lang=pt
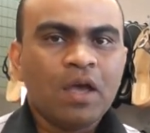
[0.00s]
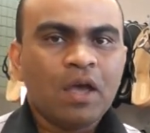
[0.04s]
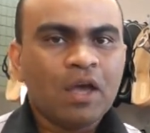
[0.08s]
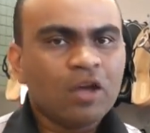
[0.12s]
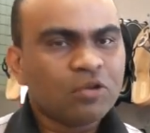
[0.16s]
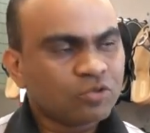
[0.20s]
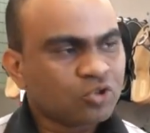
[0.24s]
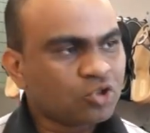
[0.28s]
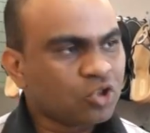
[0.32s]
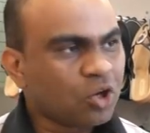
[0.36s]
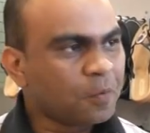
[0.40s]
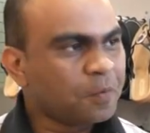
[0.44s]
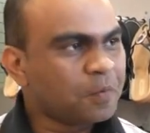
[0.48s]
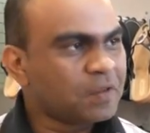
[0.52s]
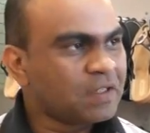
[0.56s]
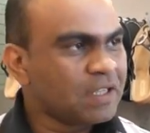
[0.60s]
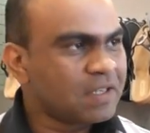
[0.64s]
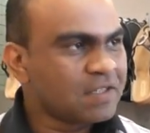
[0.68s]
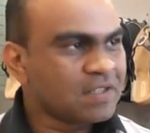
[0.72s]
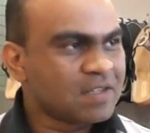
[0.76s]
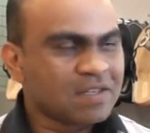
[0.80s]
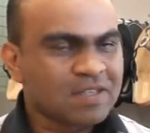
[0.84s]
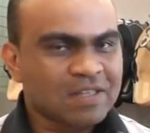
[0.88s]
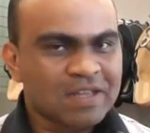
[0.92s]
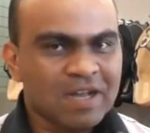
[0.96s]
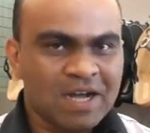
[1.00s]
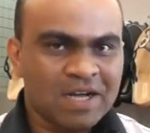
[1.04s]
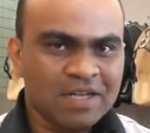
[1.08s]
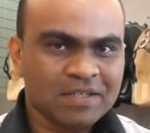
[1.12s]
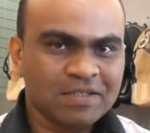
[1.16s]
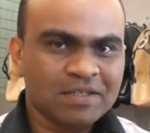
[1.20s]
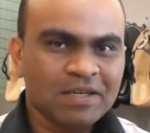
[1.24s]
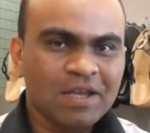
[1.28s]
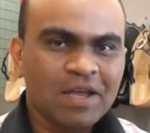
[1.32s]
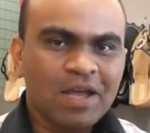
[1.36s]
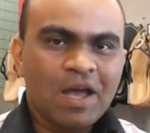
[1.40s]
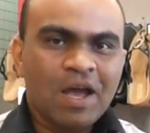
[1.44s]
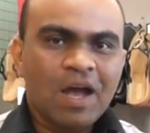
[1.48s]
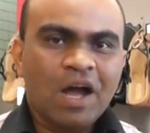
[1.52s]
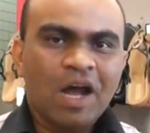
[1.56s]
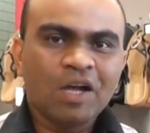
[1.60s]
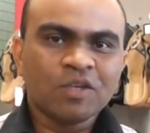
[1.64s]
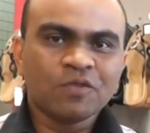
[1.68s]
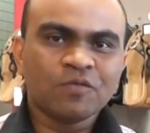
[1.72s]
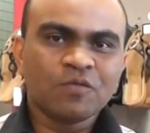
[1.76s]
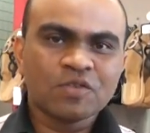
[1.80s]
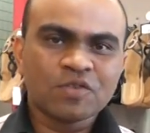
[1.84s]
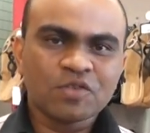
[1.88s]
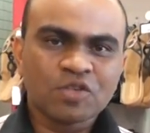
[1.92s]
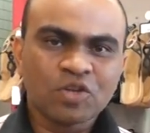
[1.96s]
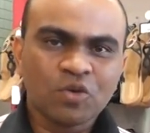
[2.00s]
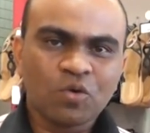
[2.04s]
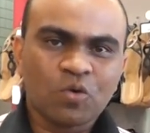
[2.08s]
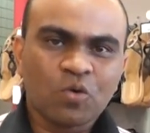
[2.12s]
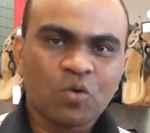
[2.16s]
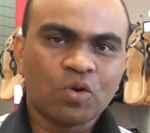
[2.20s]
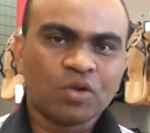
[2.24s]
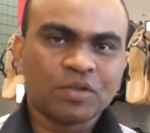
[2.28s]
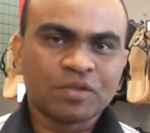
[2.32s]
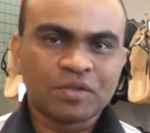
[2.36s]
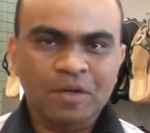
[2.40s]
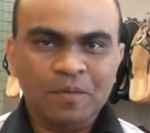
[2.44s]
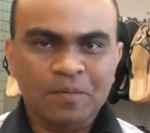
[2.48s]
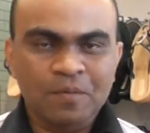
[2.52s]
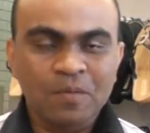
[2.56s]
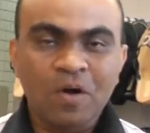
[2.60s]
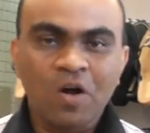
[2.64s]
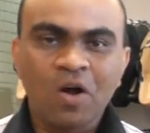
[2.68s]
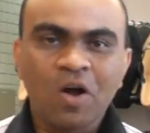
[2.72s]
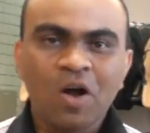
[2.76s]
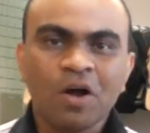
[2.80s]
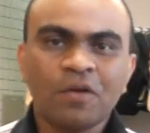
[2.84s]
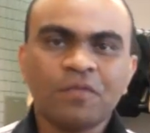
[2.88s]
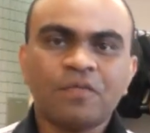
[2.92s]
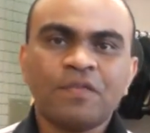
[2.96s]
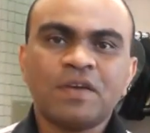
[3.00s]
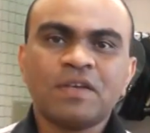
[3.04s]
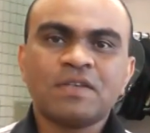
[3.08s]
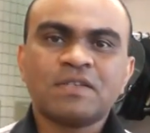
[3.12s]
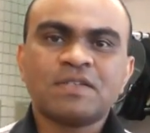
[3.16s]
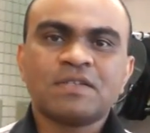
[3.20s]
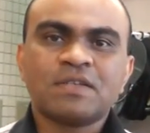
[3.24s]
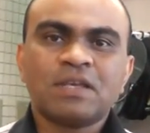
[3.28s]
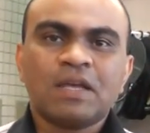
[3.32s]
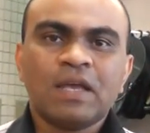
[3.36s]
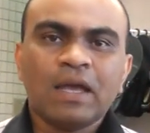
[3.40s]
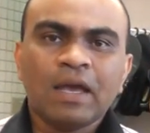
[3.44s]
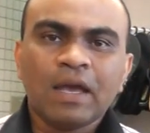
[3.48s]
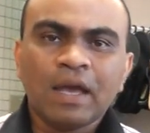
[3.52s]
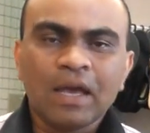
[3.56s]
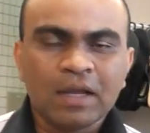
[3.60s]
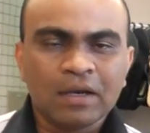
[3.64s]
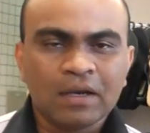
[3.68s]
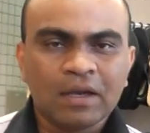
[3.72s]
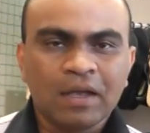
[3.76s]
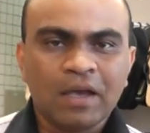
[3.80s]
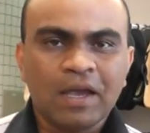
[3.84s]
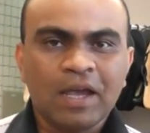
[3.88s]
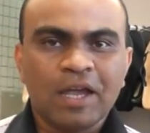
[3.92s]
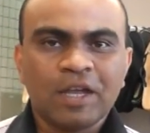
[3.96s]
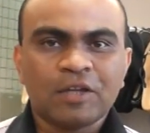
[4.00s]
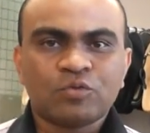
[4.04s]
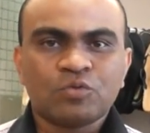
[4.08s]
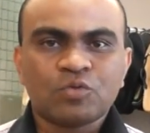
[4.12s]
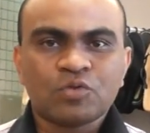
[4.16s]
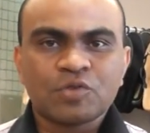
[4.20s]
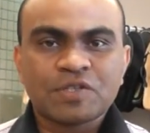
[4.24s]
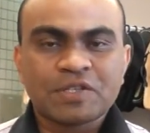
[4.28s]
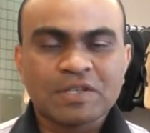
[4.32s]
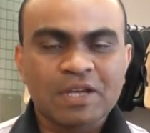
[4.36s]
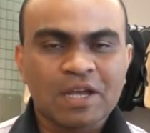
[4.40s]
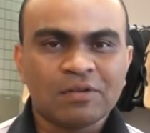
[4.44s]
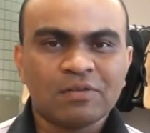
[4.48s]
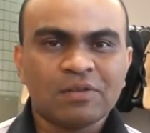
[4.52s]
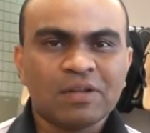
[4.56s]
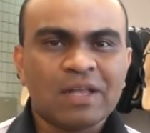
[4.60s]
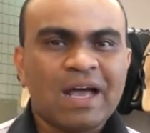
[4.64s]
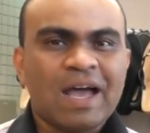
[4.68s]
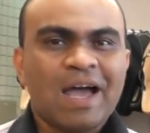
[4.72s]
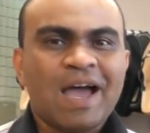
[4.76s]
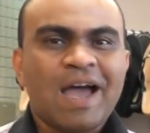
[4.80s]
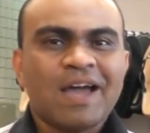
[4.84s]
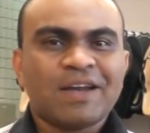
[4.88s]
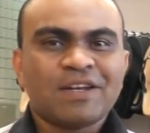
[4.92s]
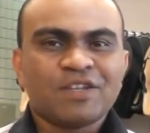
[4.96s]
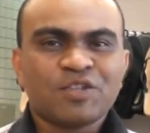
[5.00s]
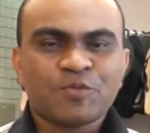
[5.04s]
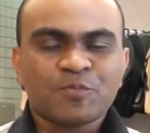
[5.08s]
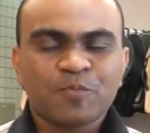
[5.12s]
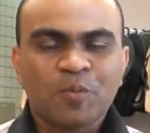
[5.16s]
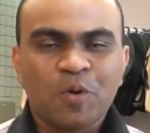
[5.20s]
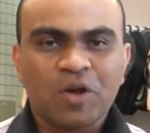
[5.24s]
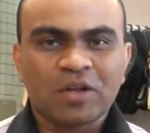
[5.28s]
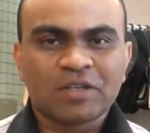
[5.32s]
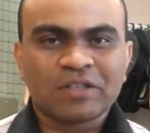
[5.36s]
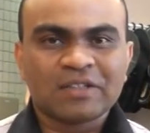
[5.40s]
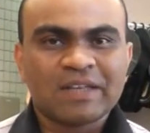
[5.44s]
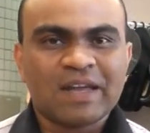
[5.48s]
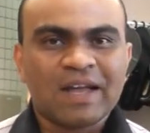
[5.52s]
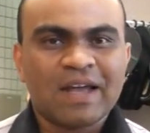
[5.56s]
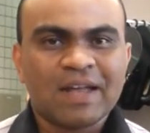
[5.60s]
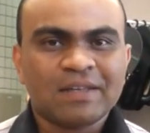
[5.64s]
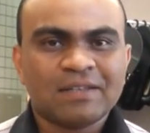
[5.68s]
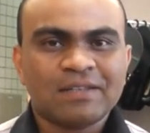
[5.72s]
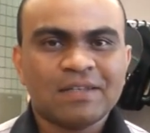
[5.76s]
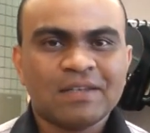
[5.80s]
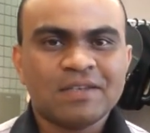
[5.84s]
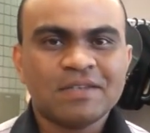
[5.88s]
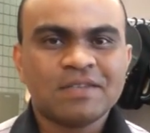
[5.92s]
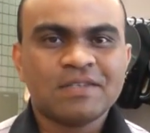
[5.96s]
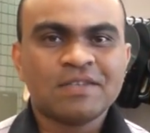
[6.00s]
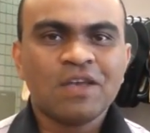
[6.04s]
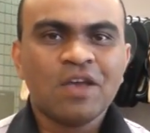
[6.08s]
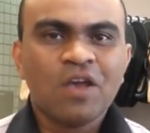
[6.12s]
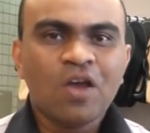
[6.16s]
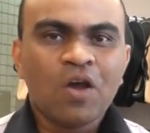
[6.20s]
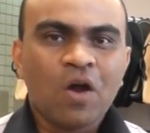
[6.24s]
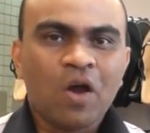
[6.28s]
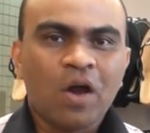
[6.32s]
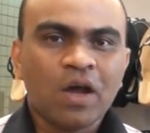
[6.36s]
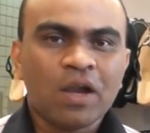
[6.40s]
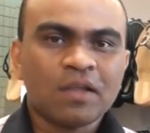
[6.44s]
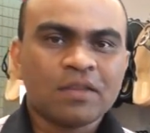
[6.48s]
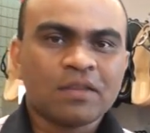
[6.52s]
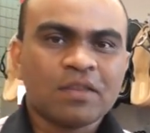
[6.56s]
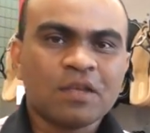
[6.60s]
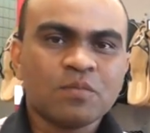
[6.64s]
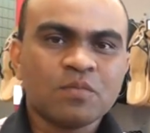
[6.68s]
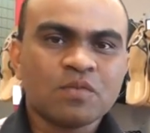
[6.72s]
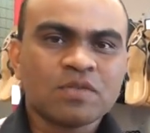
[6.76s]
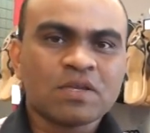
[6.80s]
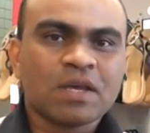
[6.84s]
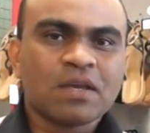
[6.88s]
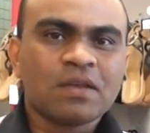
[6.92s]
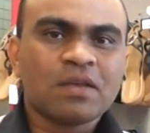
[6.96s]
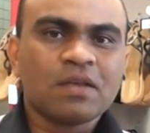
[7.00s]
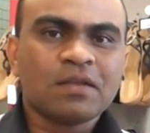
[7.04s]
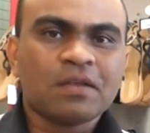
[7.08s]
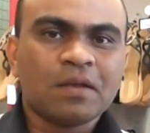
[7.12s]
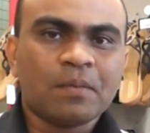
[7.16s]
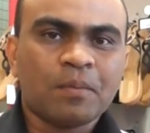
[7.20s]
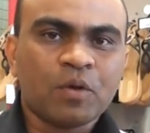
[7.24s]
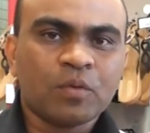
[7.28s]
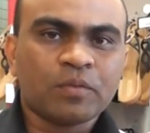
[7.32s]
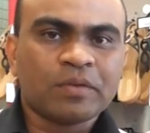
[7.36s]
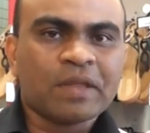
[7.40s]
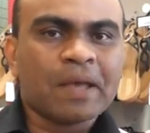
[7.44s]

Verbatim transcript: É o shopping da cidade, onde você encontra móveis, elétricos, celulares, portáteis. Olha, temos aqui também um